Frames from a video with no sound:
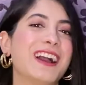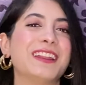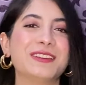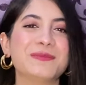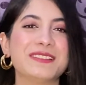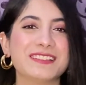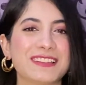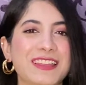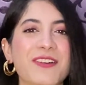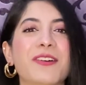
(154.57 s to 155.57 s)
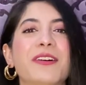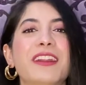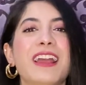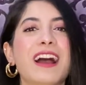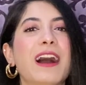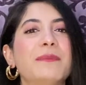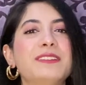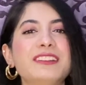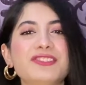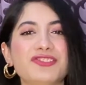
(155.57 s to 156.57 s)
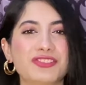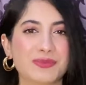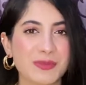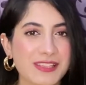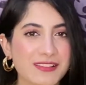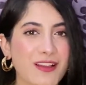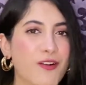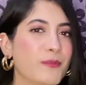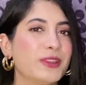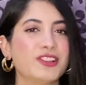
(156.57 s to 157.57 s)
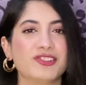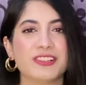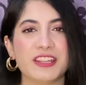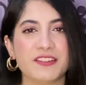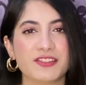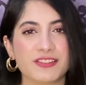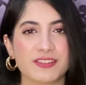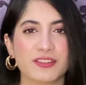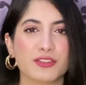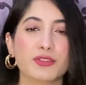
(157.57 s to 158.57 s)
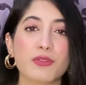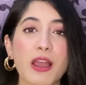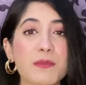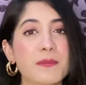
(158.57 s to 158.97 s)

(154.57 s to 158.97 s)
खाने को मिल जाता है और आप डिलीशियस मील्स का कॉम्बिनेशन लेकर चल सकते हो तो